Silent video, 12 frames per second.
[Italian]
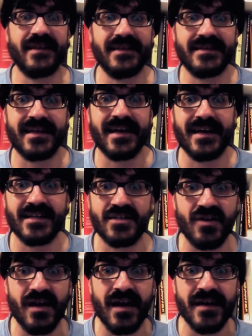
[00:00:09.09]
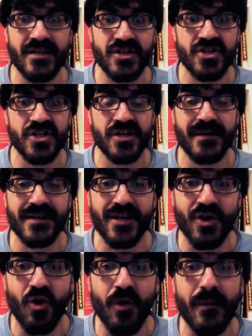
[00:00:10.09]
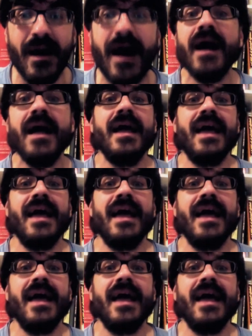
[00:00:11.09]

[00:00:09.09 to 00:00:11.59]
Internazionale del Cinema di Roma